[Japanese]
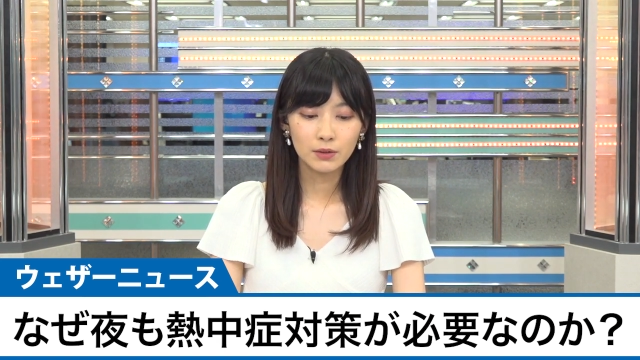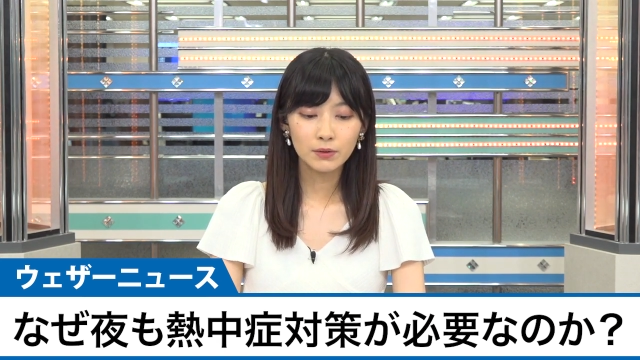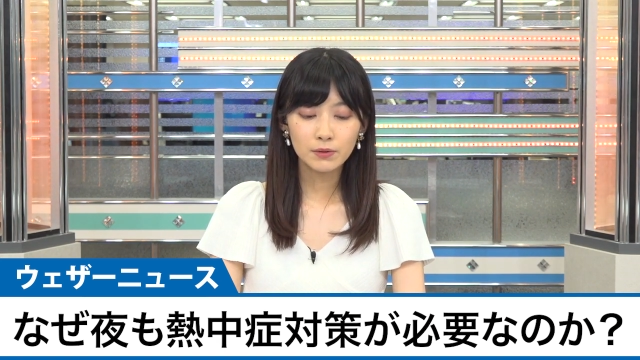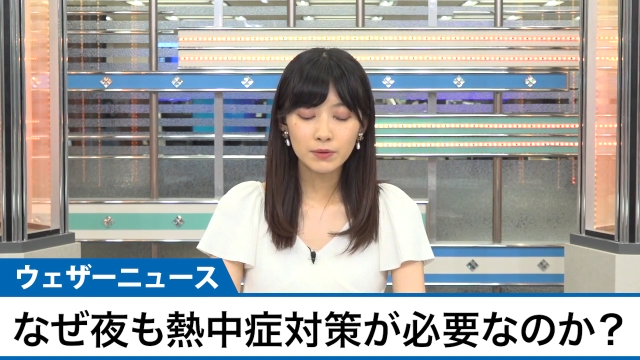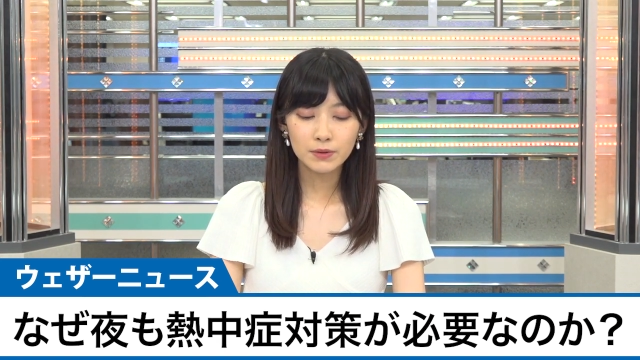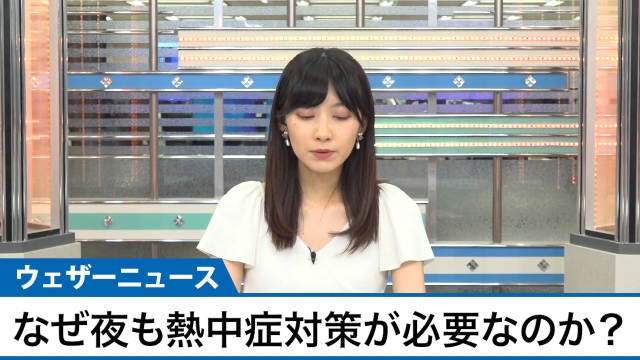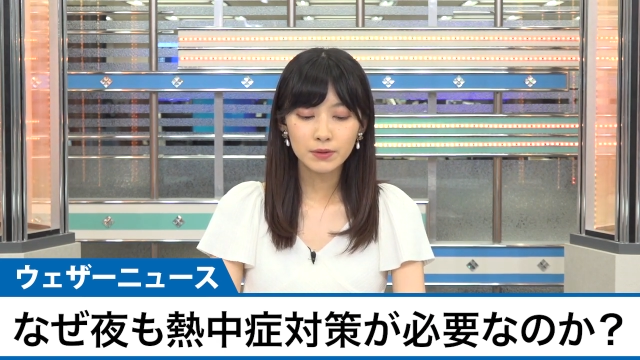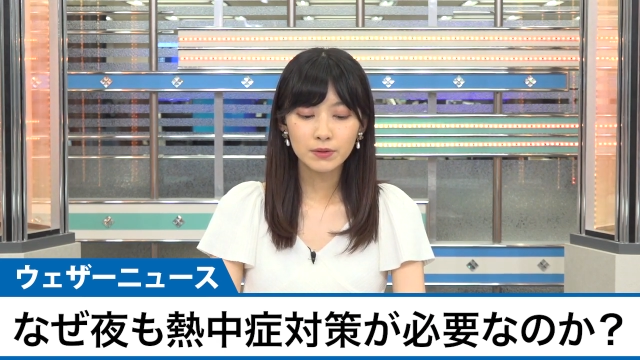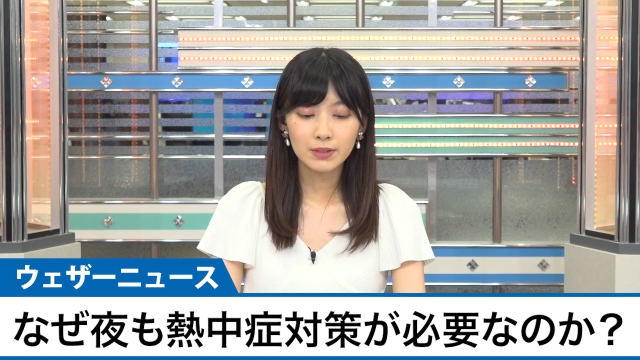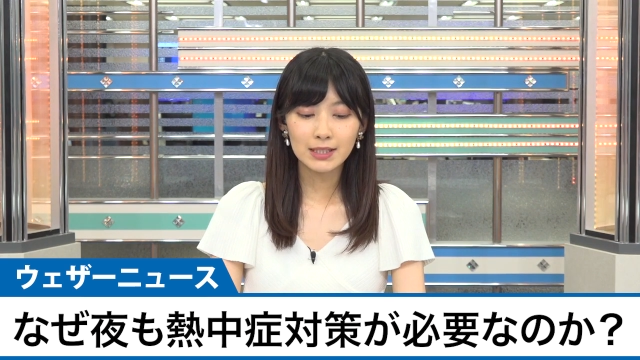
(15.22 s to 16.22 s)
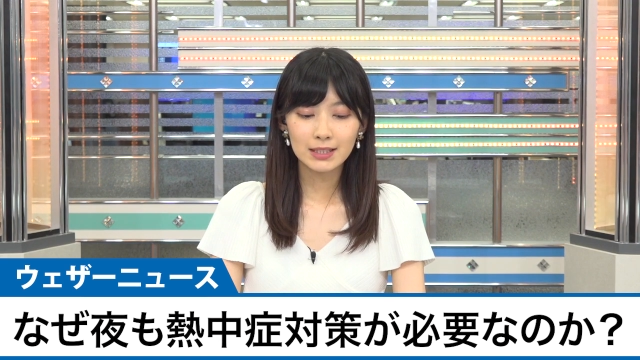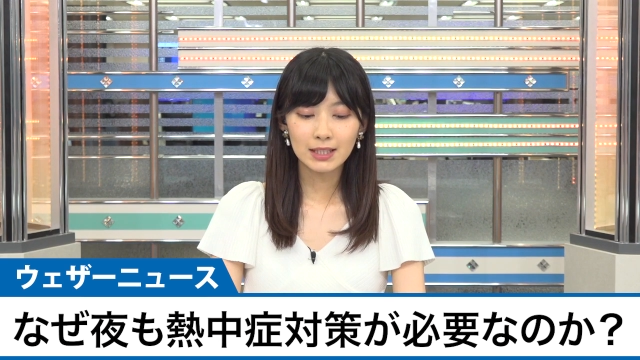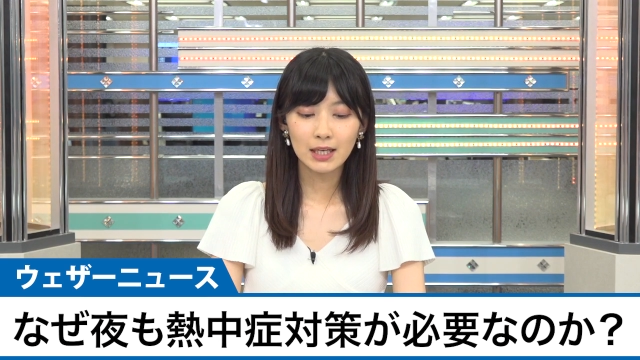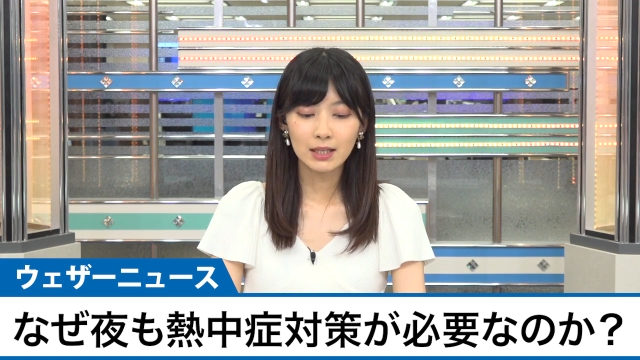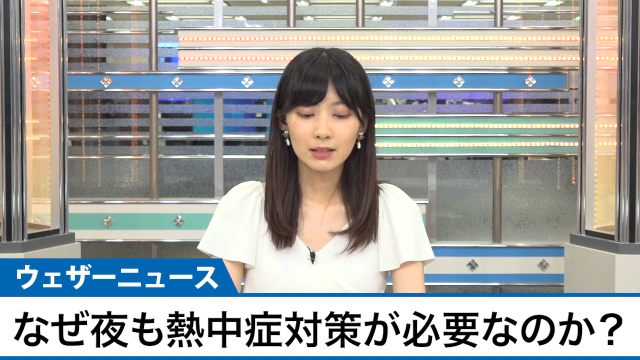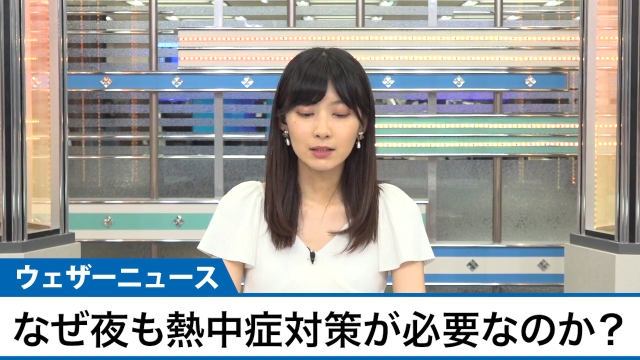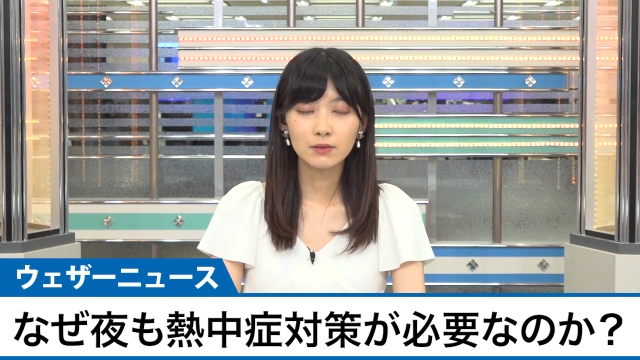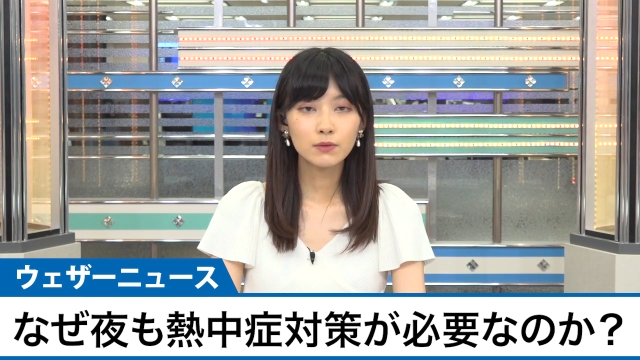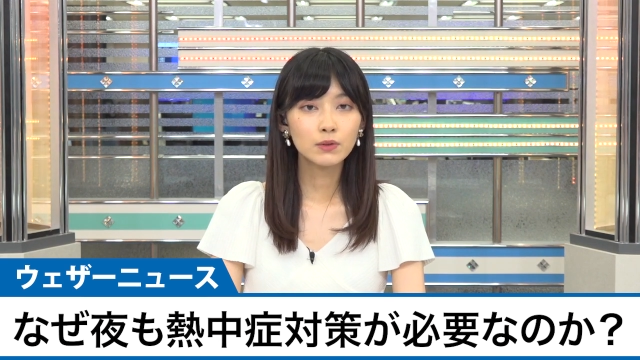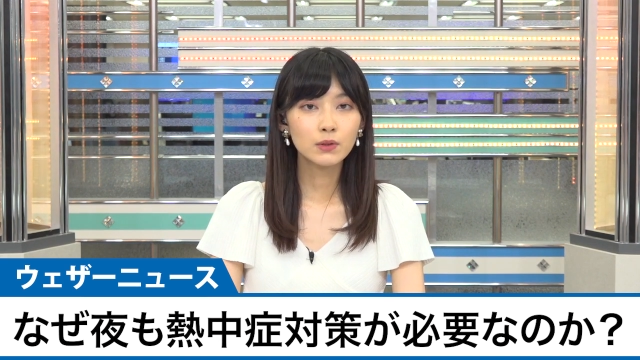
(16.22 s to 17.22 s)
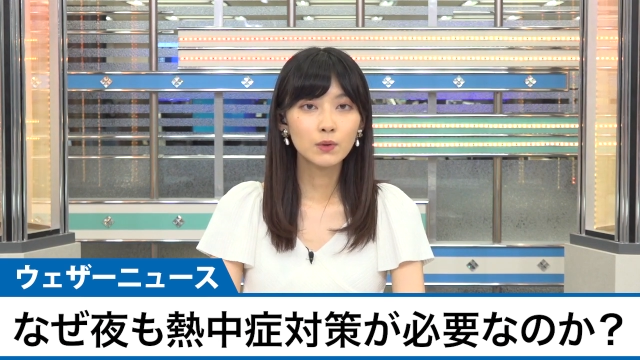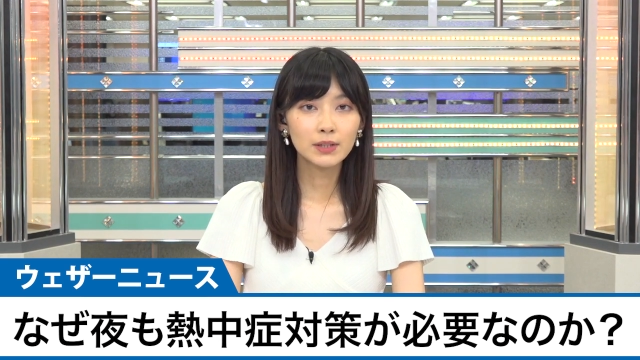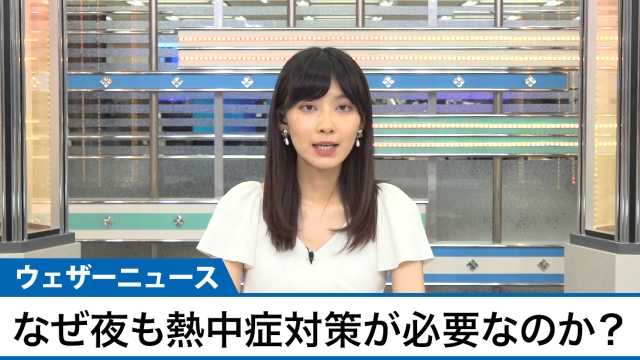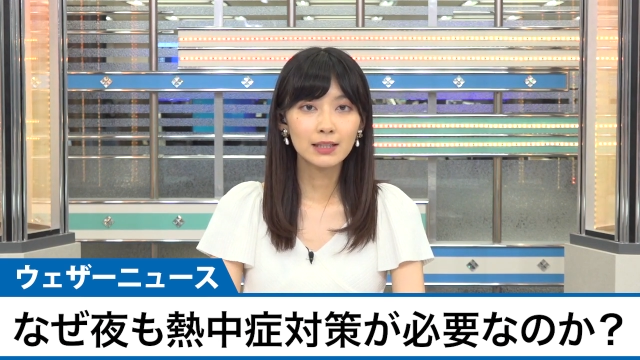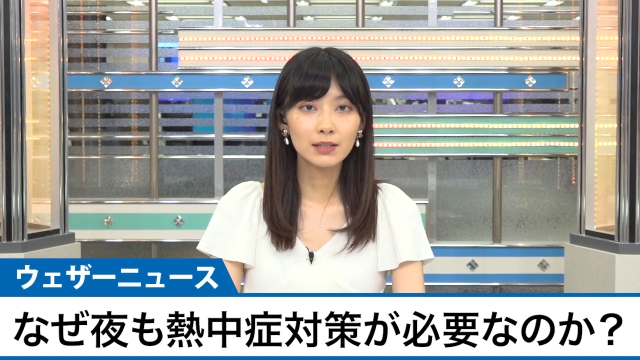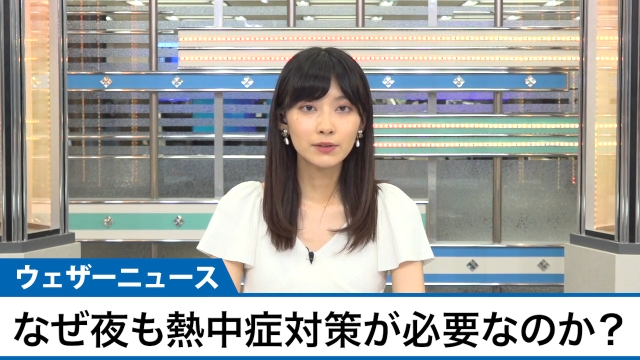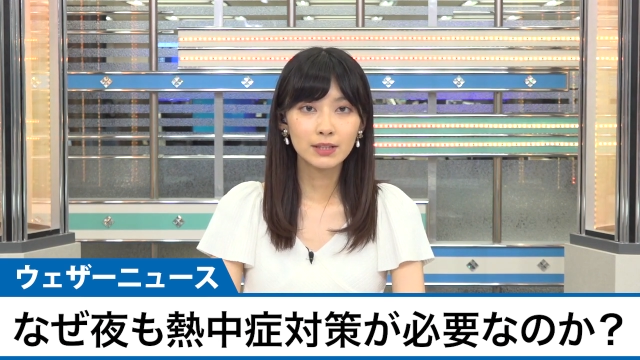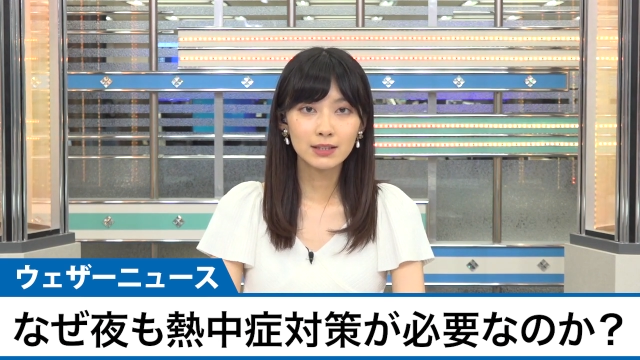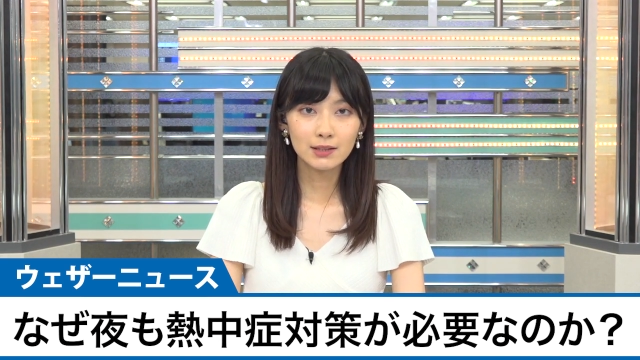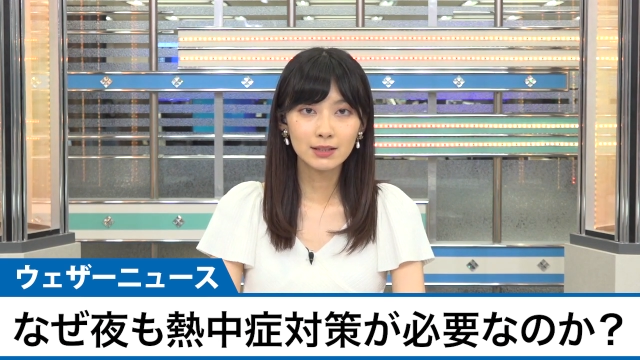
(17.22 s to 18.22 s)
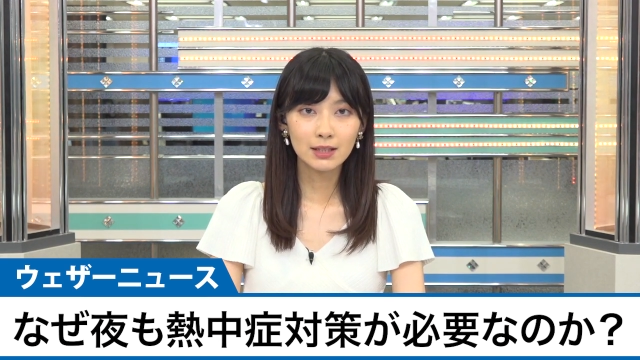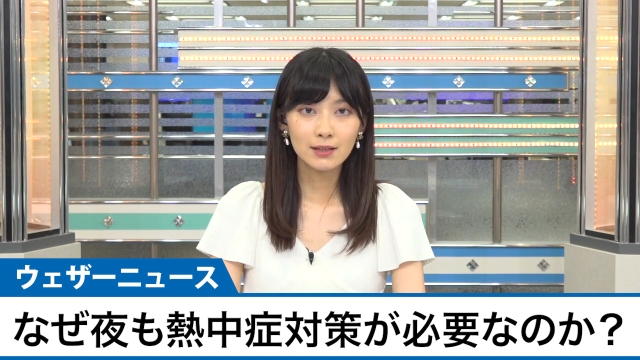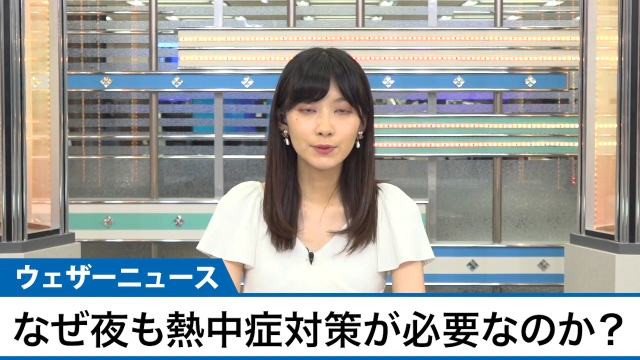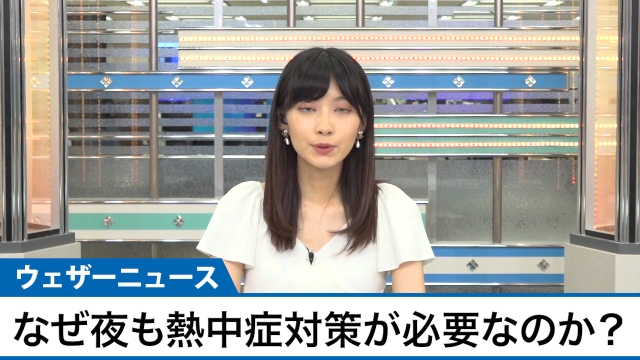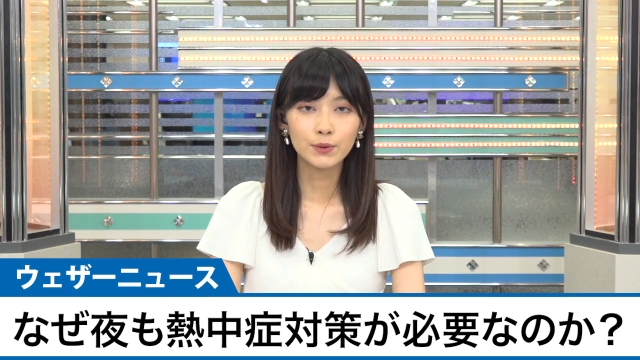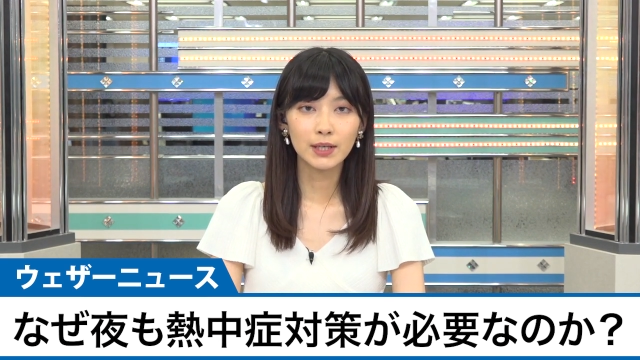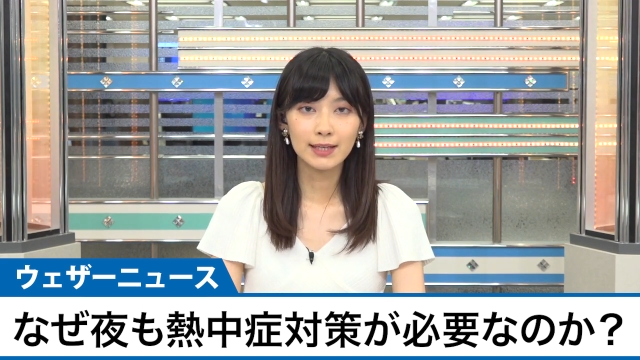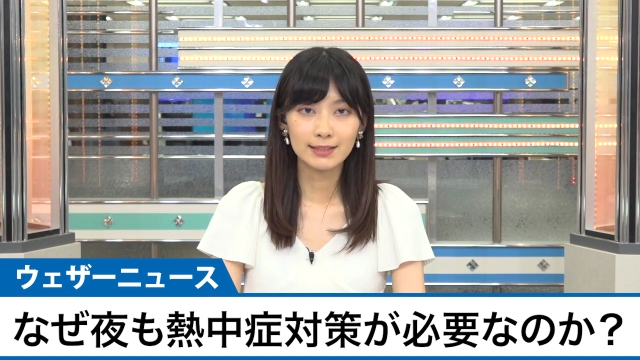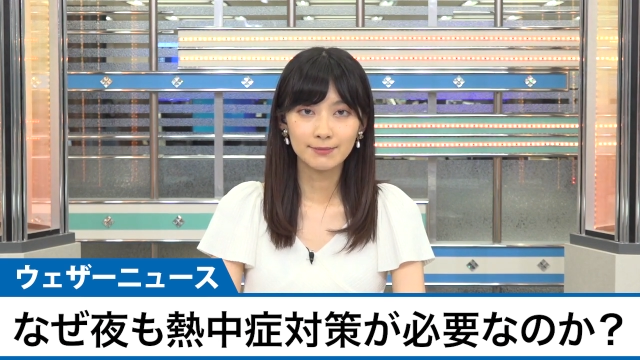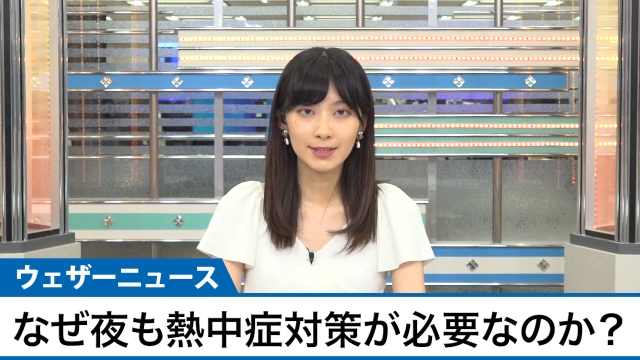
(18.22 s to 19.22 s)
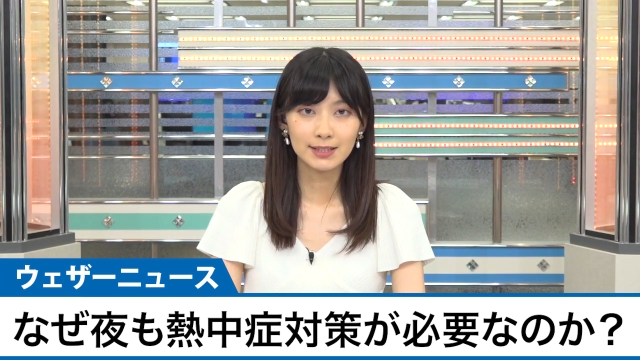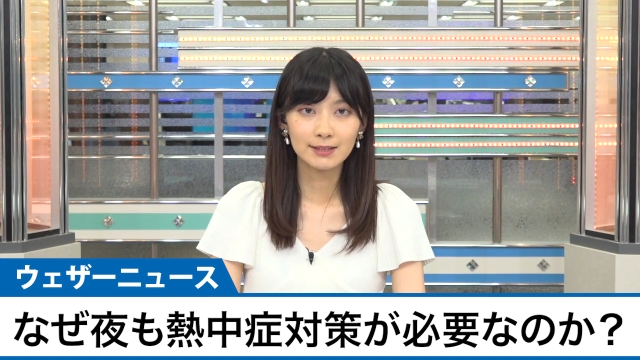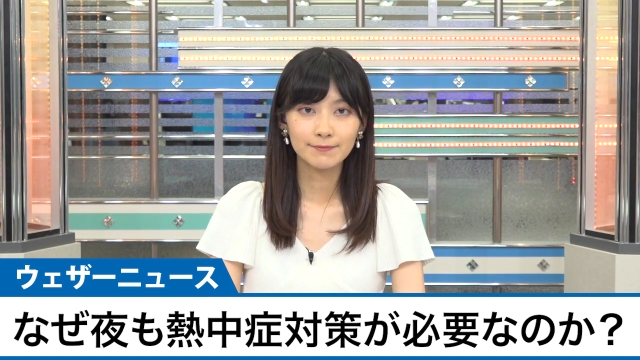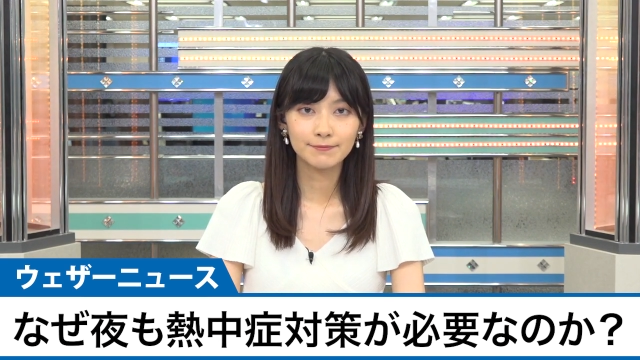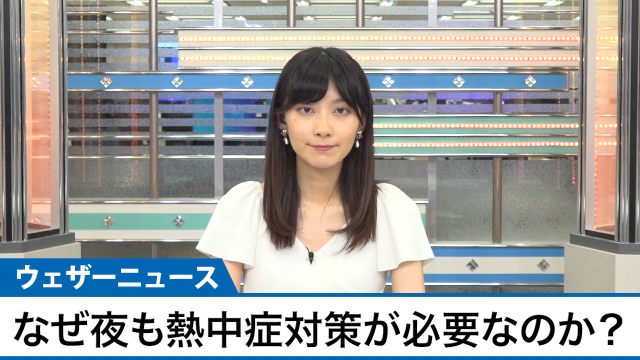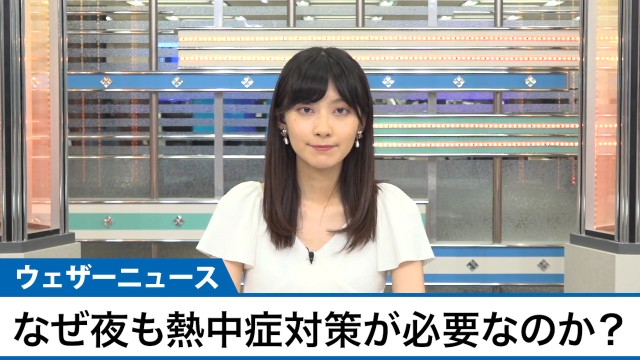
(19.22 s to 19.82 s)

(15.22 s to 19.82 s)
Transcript: 夜こそ注意したい熱中症対策についてご紹介します